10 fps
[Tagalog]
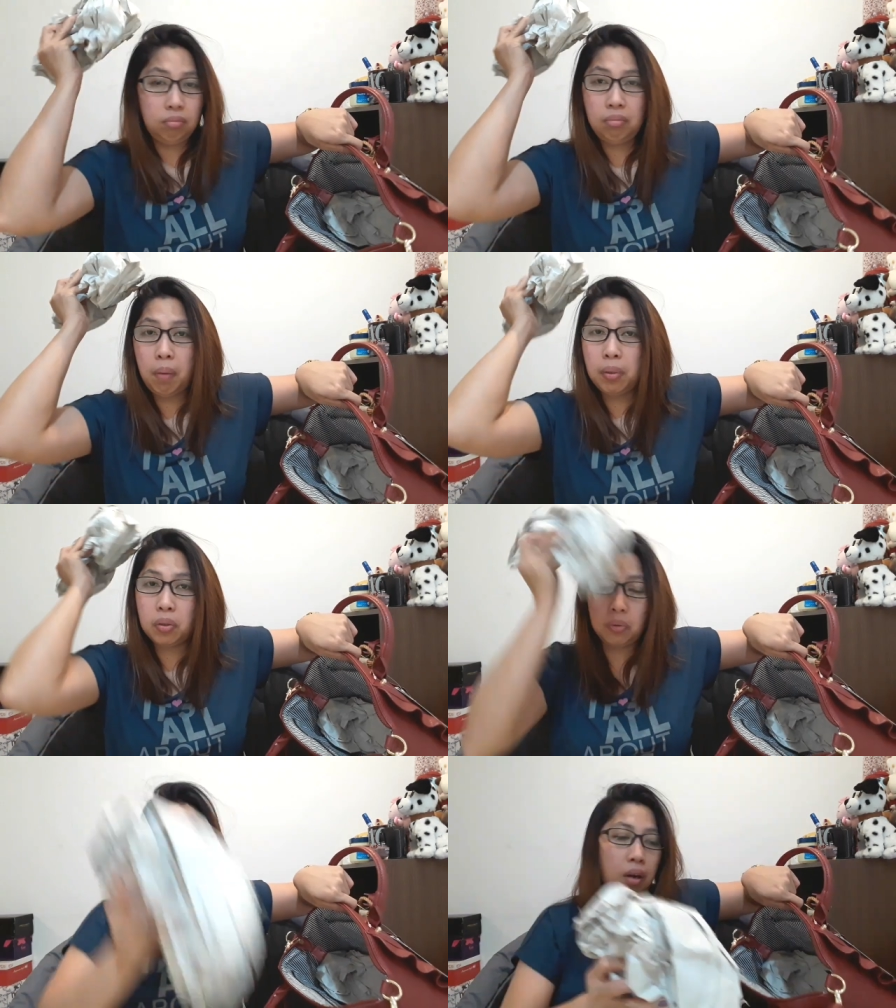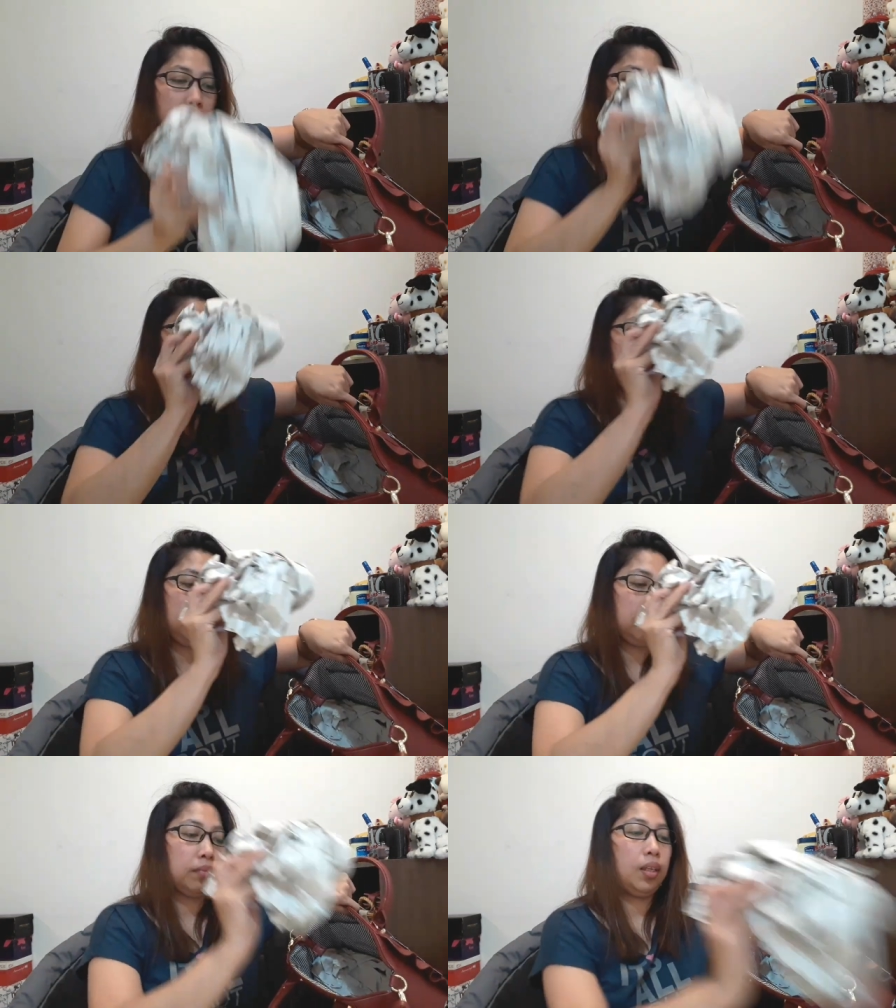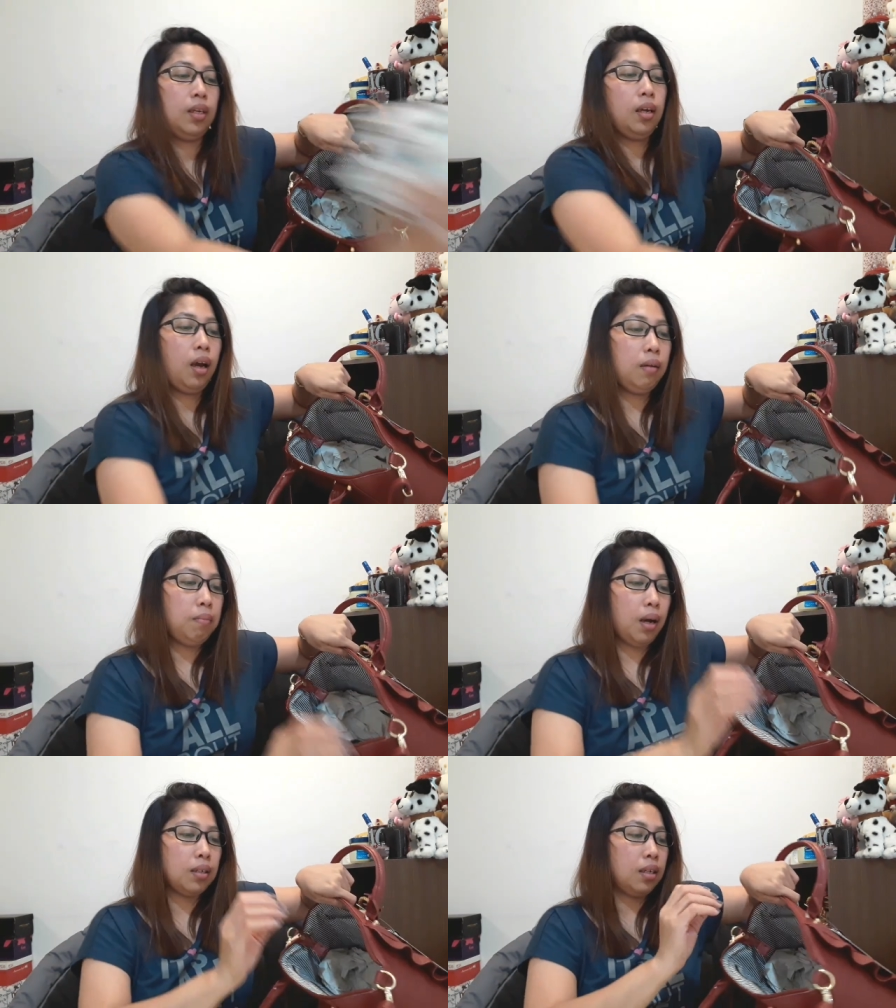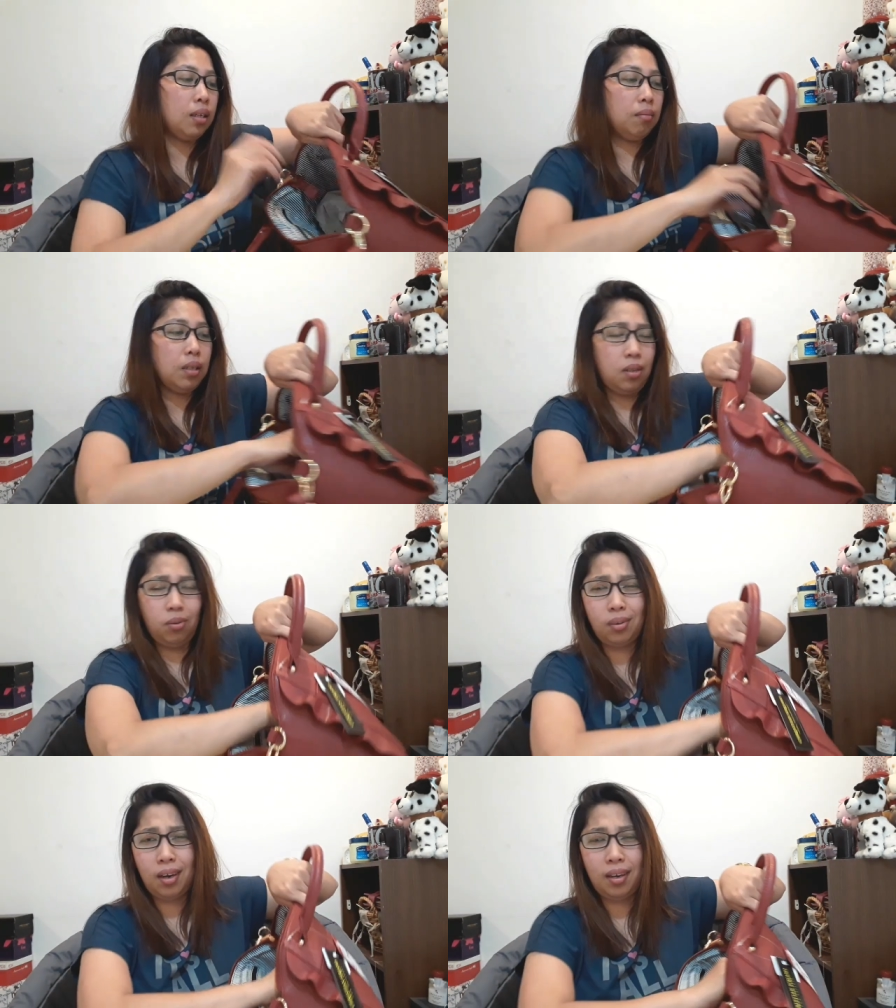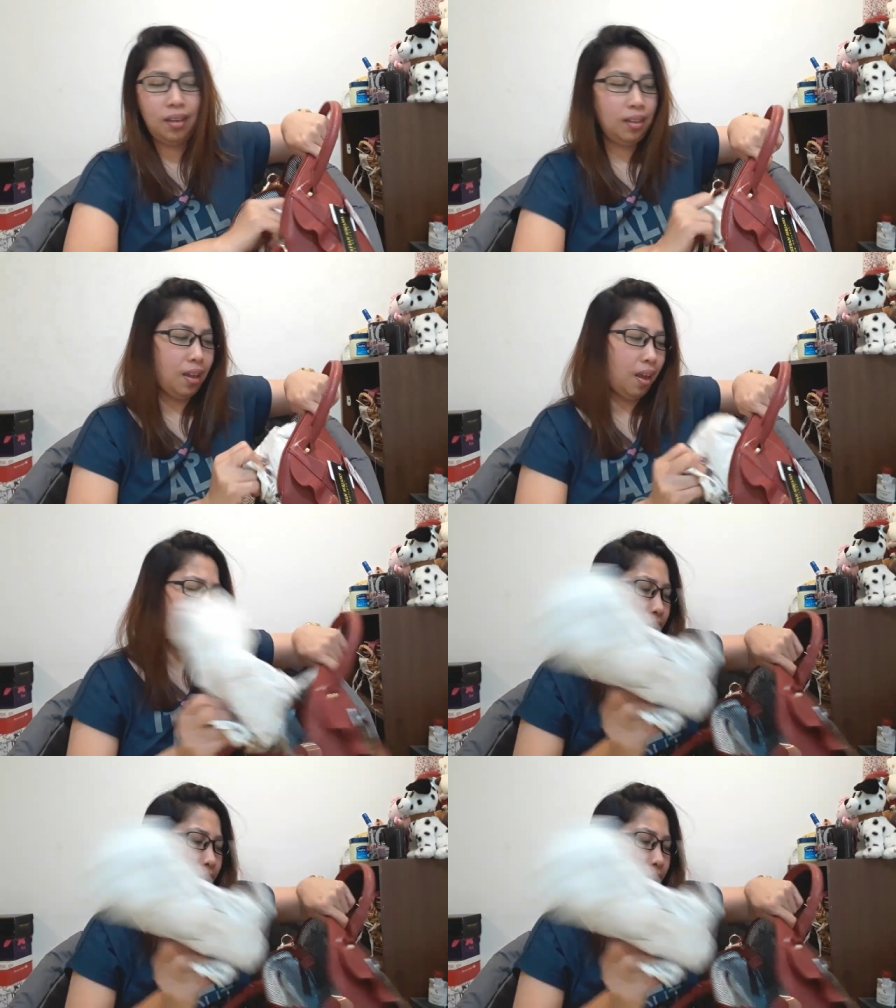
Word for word: may basura. Unboxing basura. Hindi.